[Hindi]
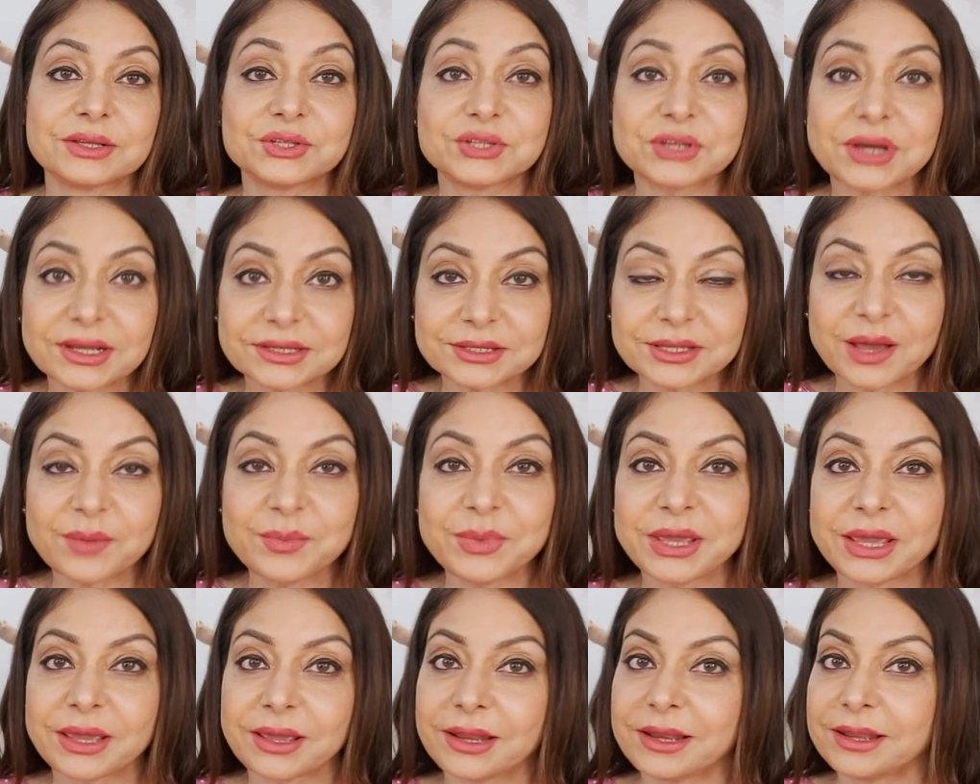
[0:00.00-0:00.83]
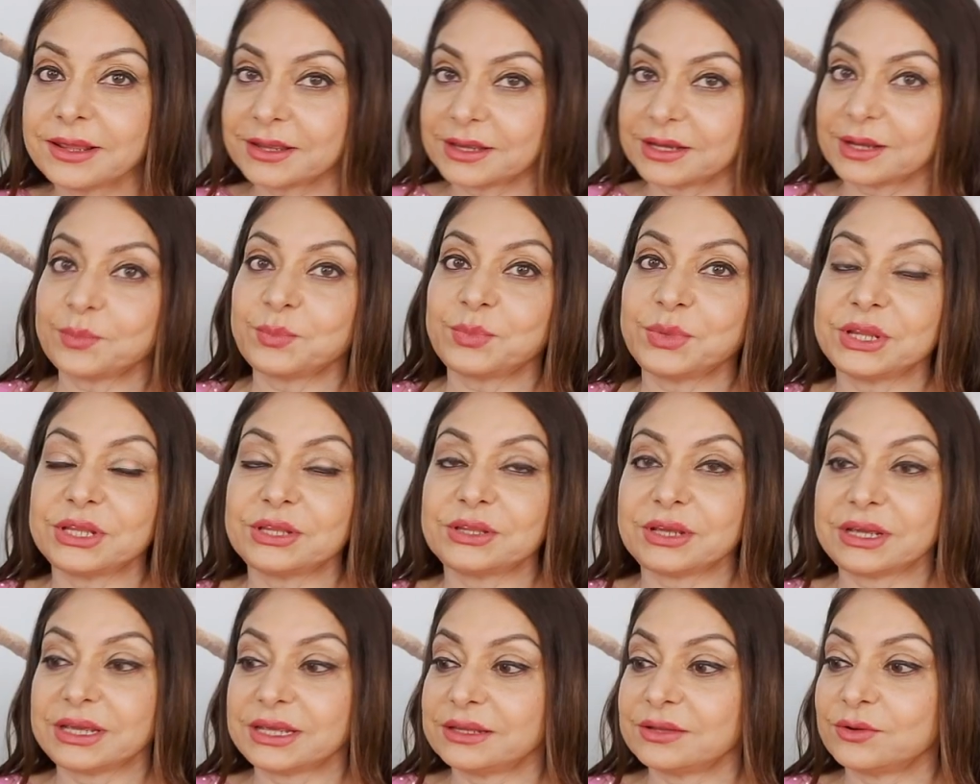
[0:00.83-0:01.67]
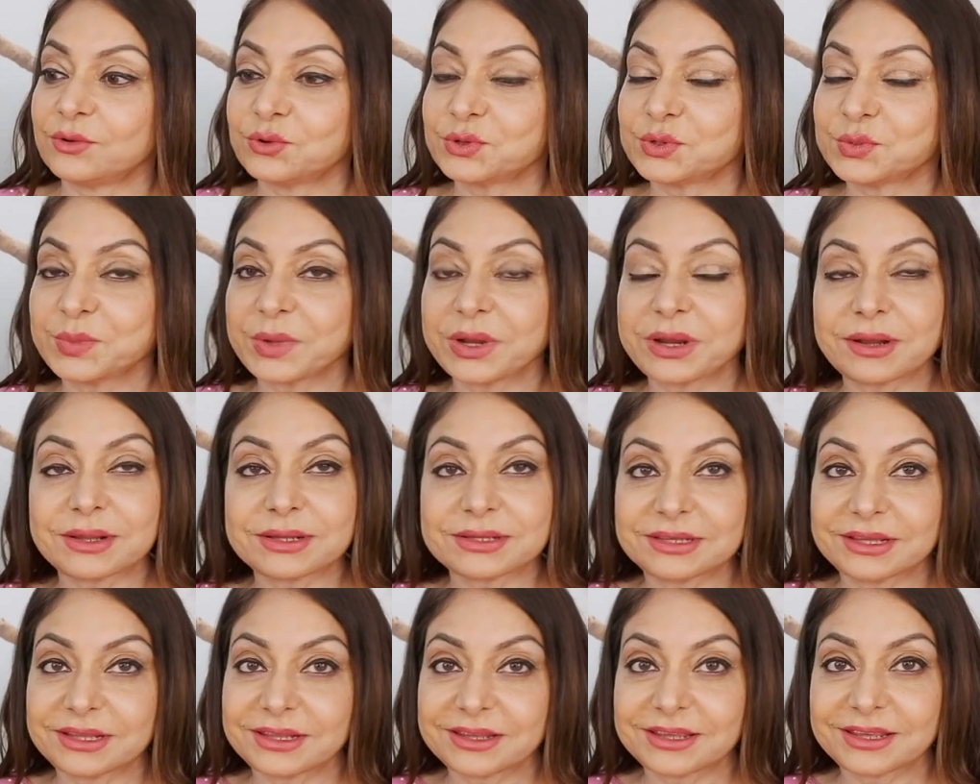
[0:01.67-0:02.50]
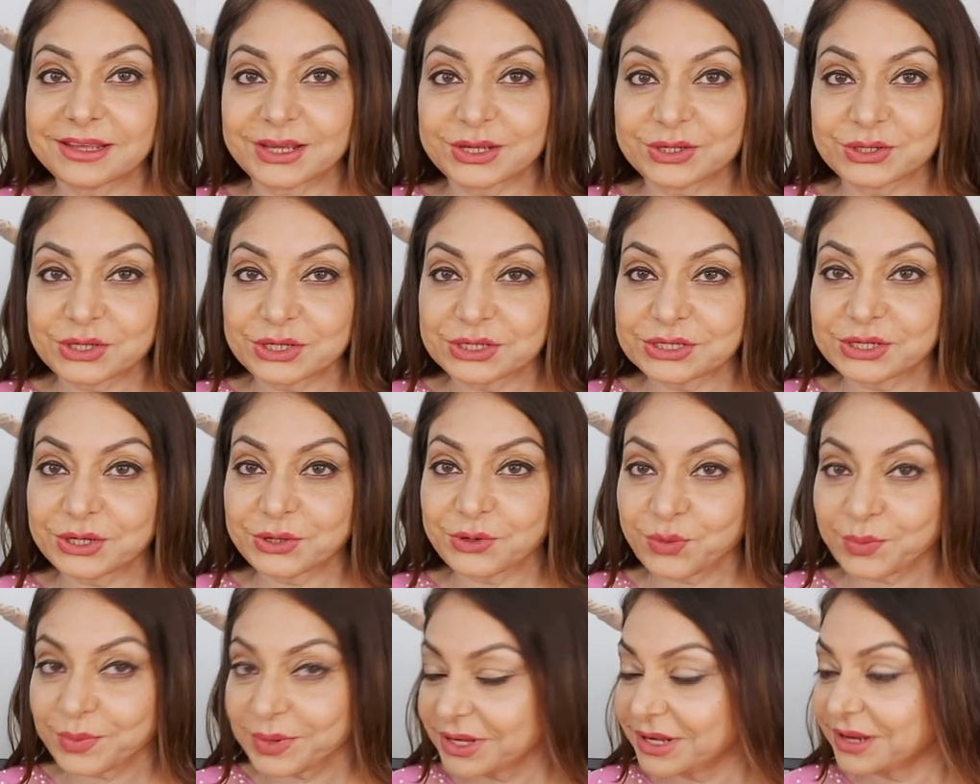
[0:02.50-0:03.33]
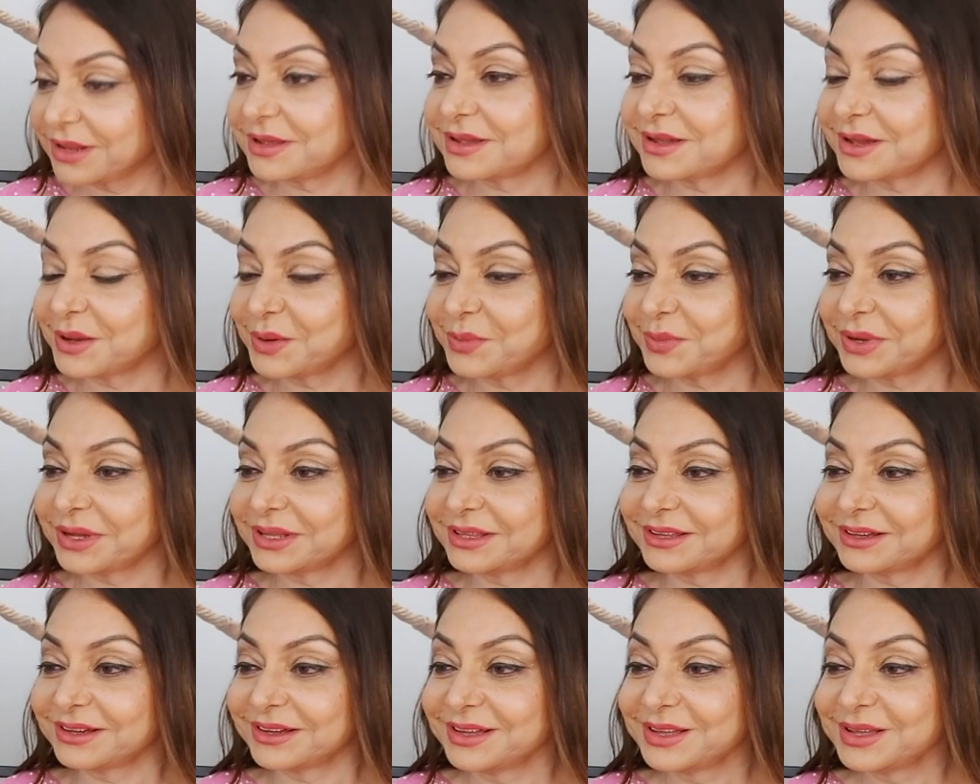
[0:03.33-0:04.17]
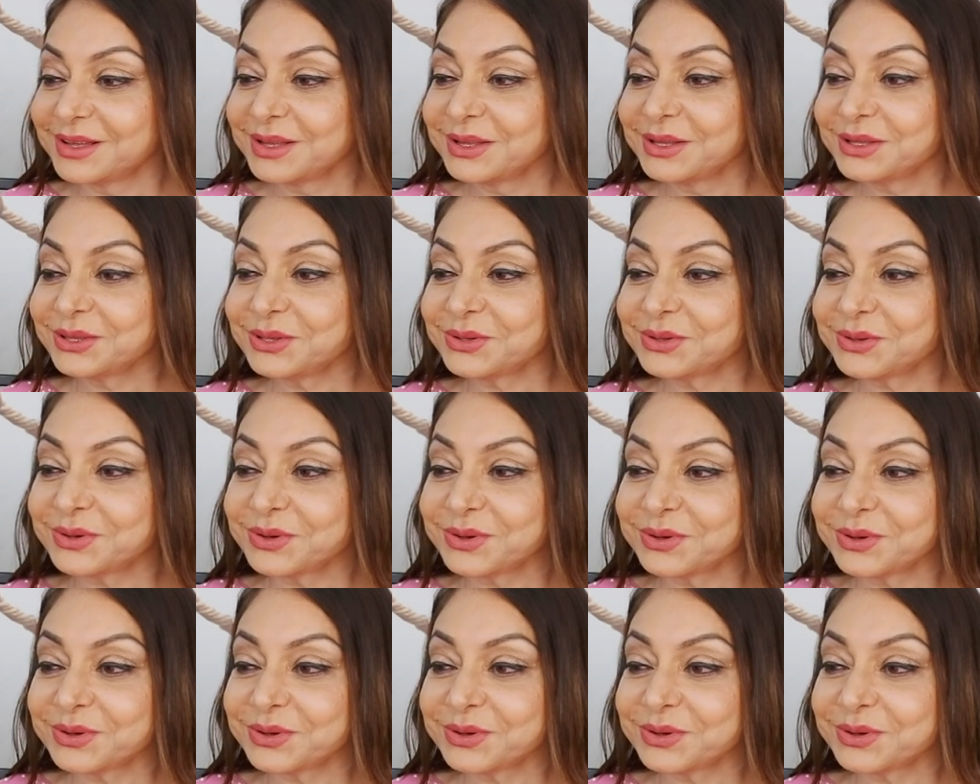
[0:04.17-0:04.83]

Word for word: चाहता भी है लेकिन अपनी रोज़मर्रा ज़िंदगी के झंझटों में नहीं कर पाता तो